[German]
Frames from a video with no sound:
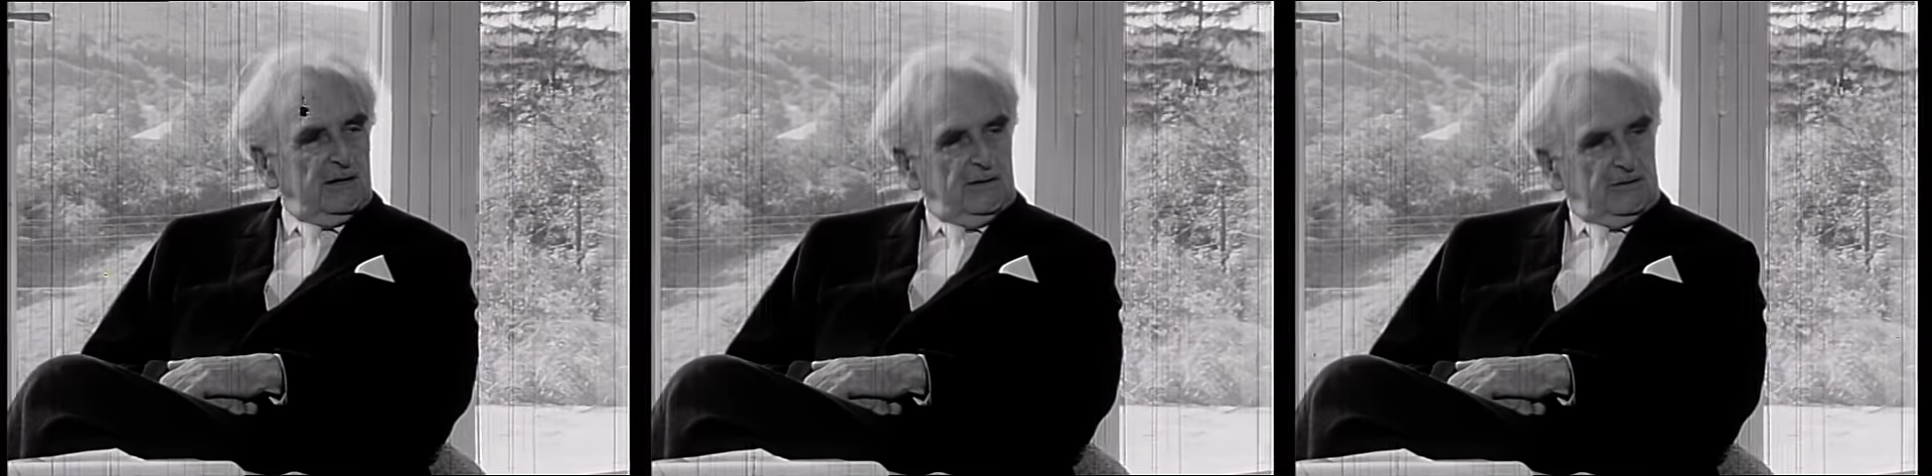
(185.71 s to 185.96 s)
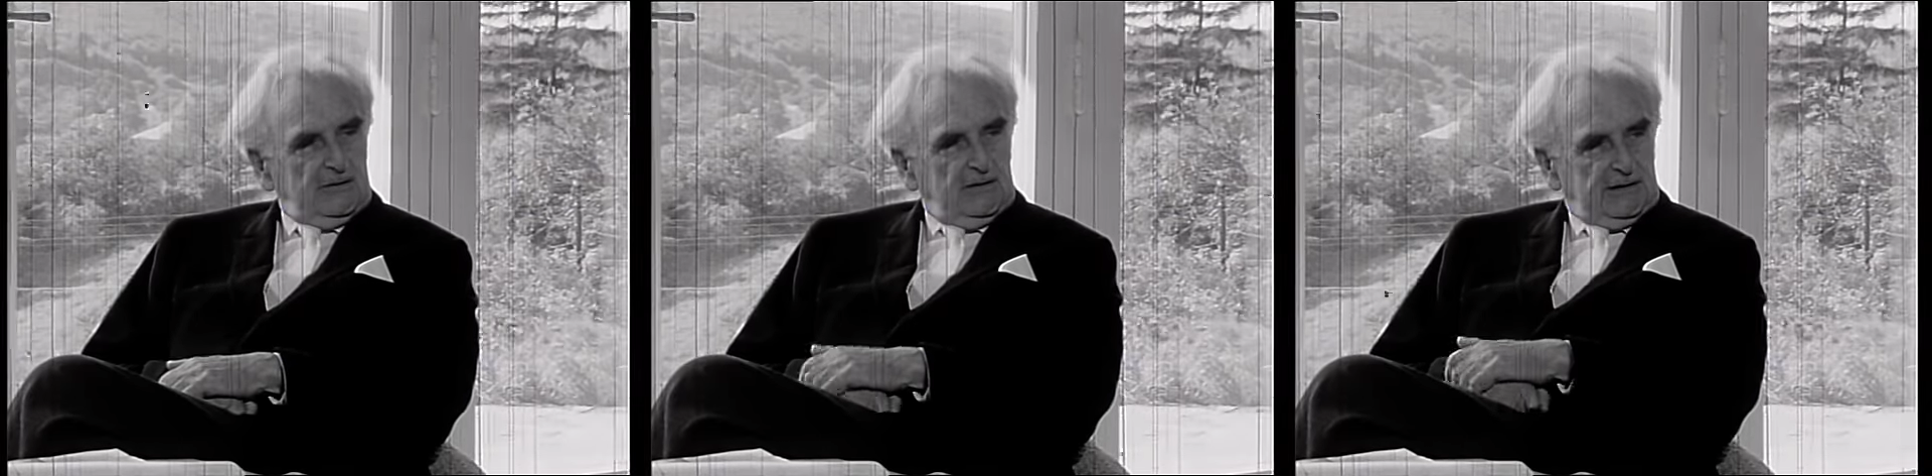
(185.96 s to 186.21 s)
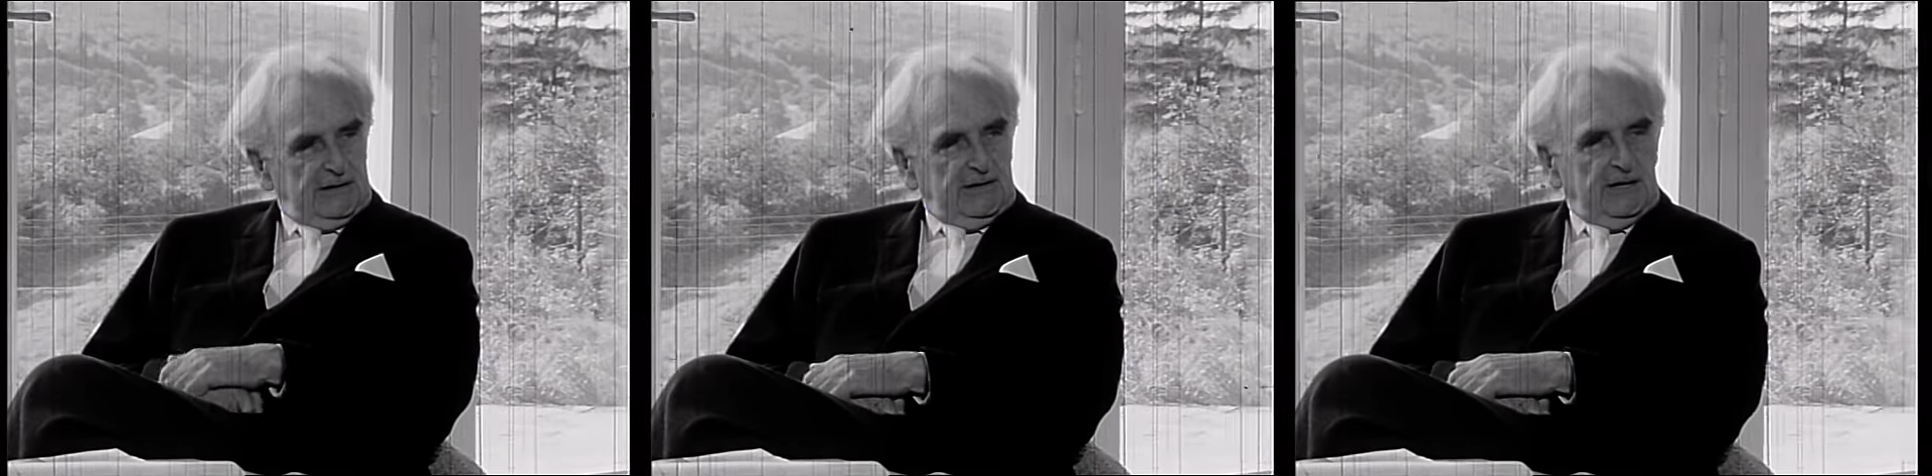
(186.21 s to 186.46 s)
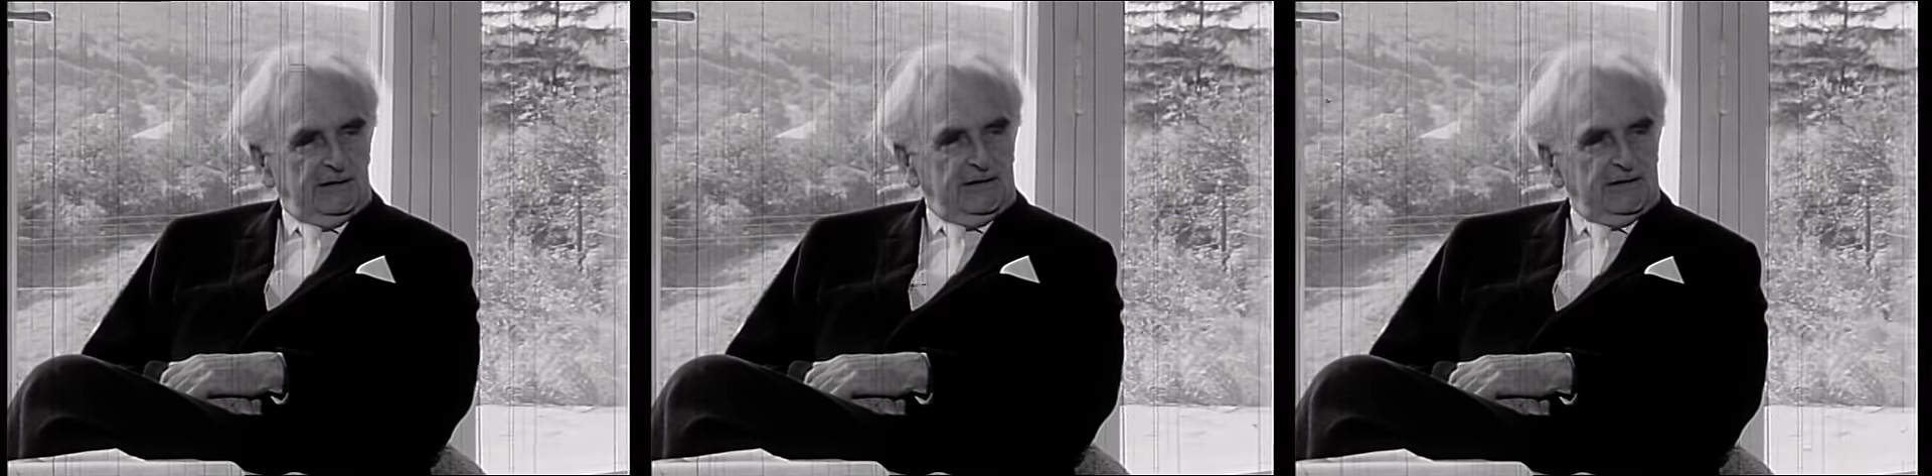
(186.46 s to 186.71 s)
sollte
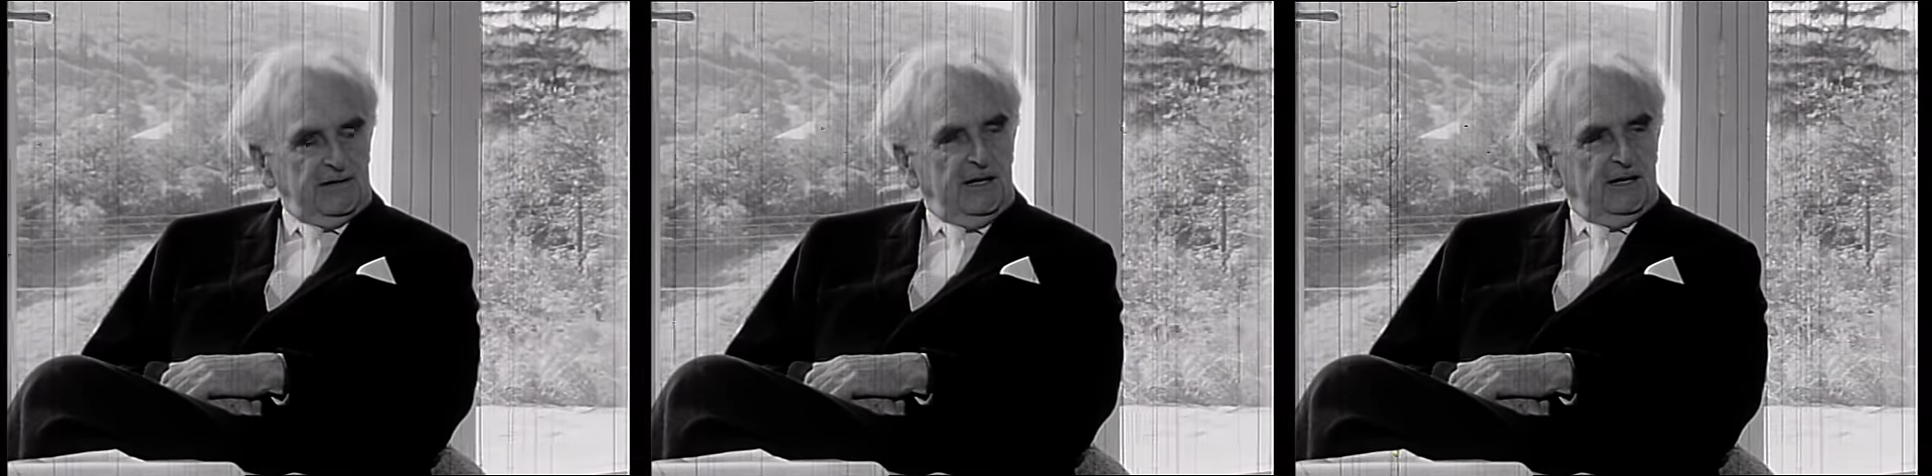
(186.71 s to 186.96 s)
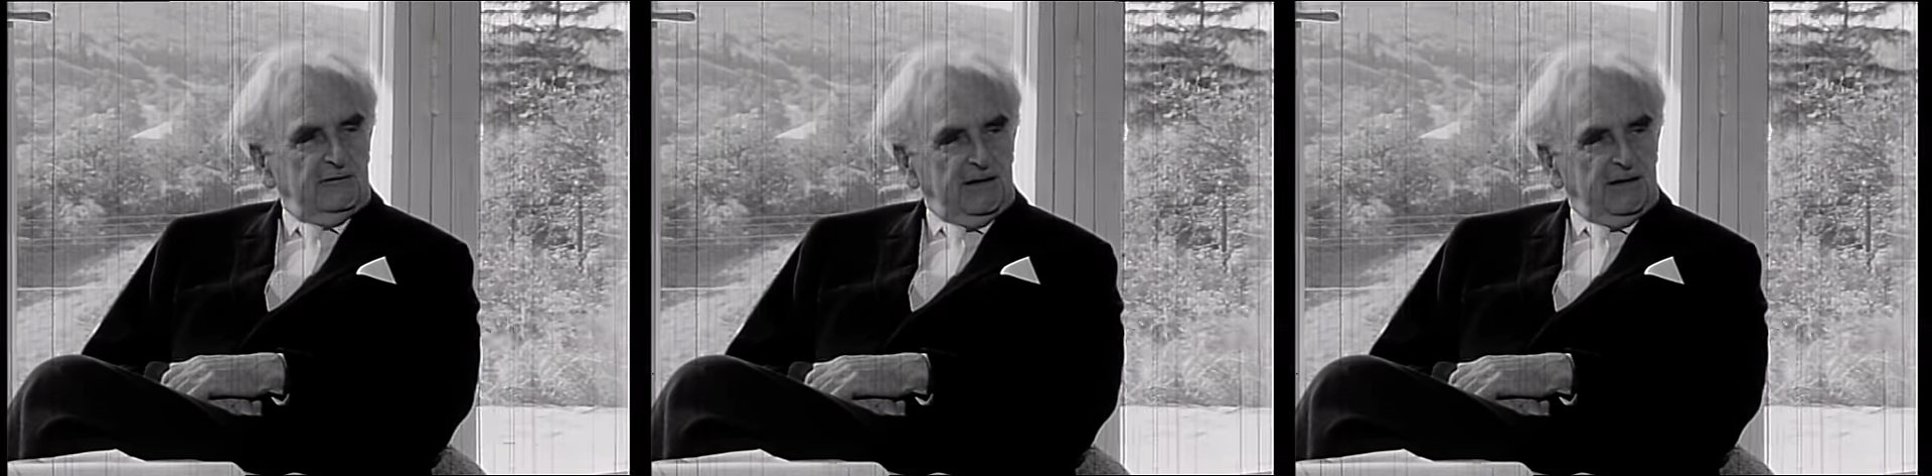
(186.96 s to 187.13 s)
dann sehen,